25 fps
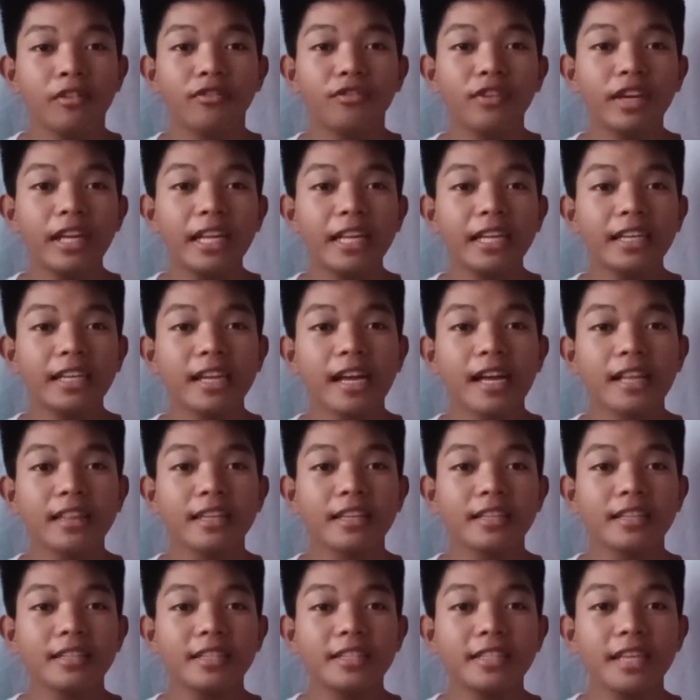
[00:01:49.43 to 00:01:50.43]
feeling
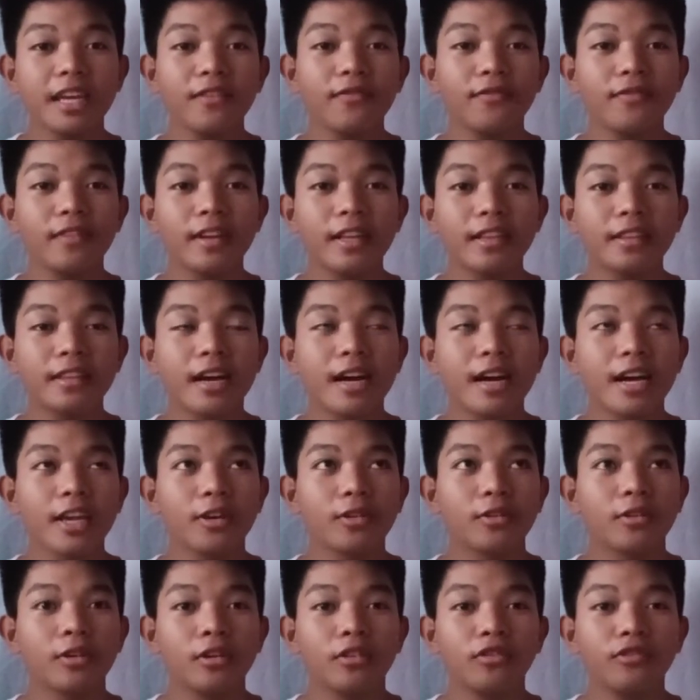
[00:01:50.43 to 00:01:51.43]
natin safe na
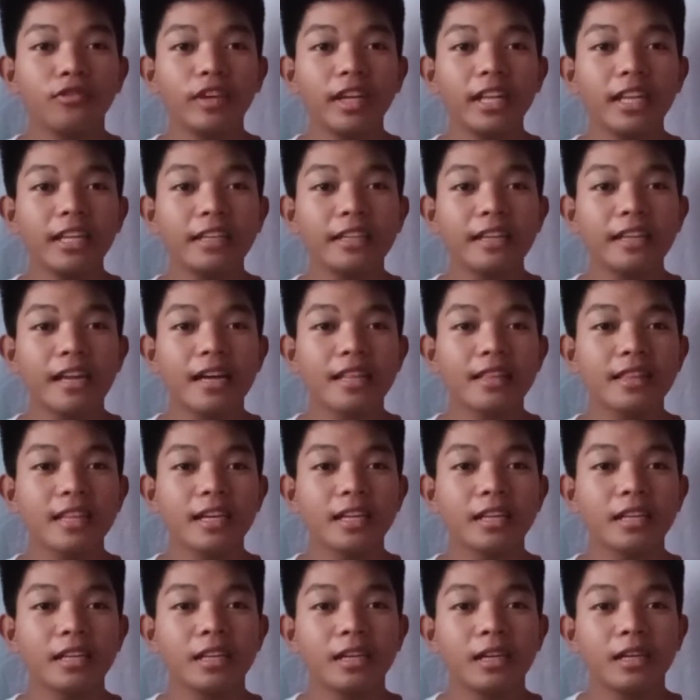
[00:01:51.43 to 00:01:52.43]
tayo. Feeling
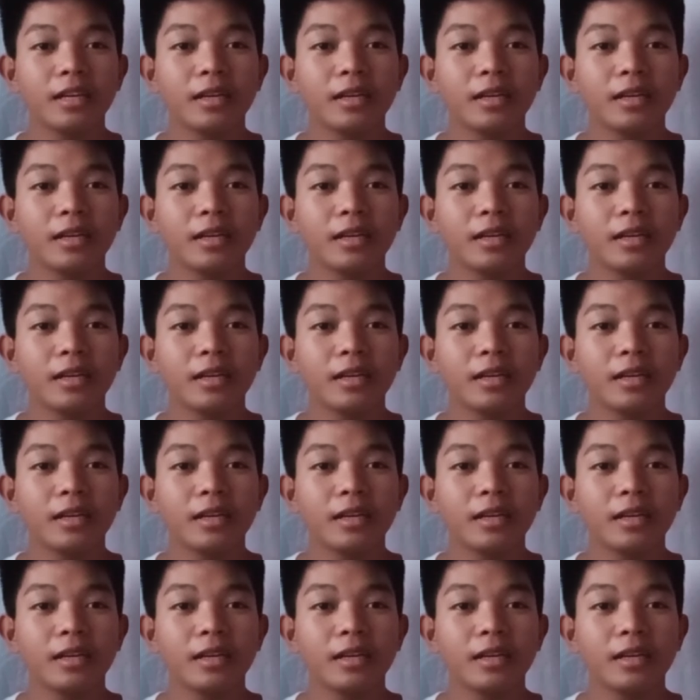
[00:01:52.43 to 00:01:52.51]
natin